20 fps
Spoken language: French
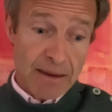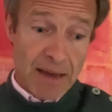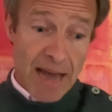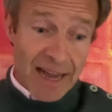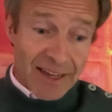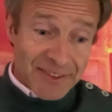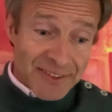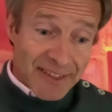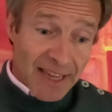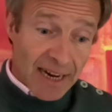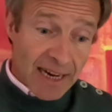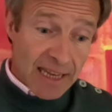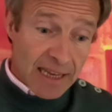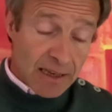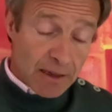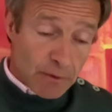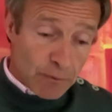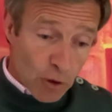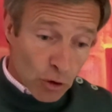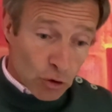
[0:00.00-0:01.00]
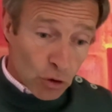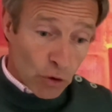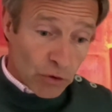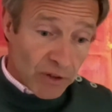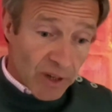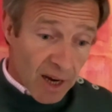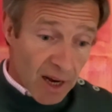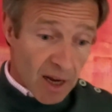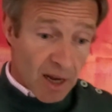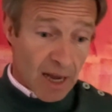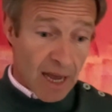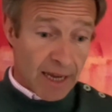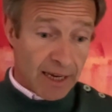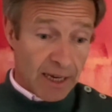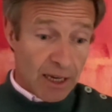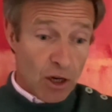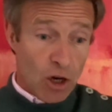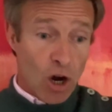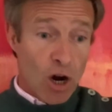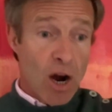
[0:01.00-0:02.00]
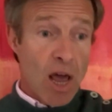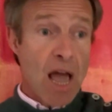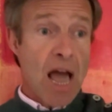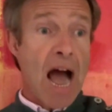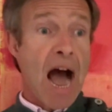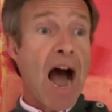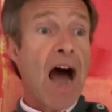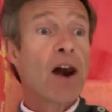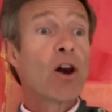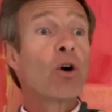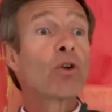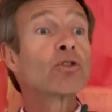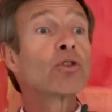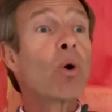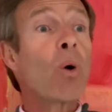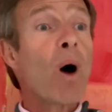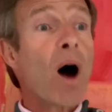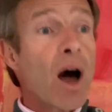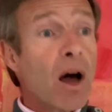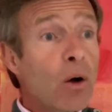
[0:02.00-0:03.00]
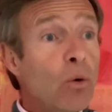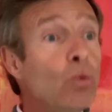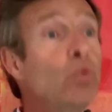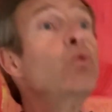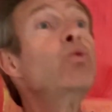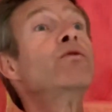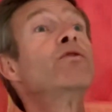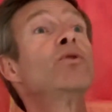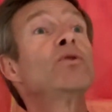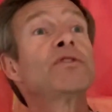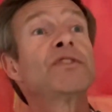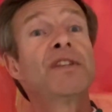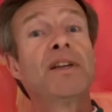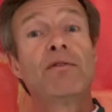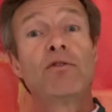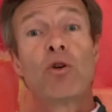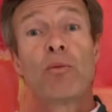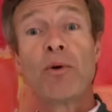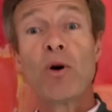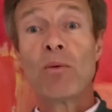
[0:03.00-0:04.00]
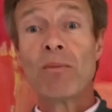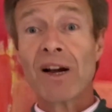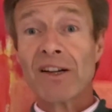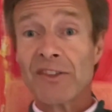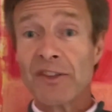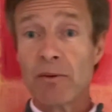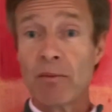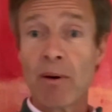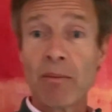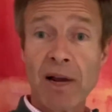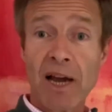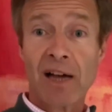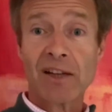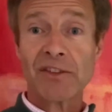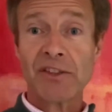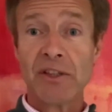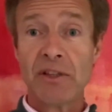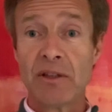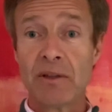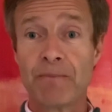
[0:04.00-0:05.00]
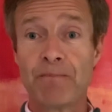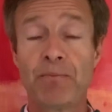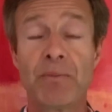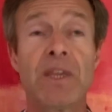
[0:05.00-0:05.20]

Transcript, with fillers: installer votre drain agricole à l'endroit où vont se développer au maximum les racines.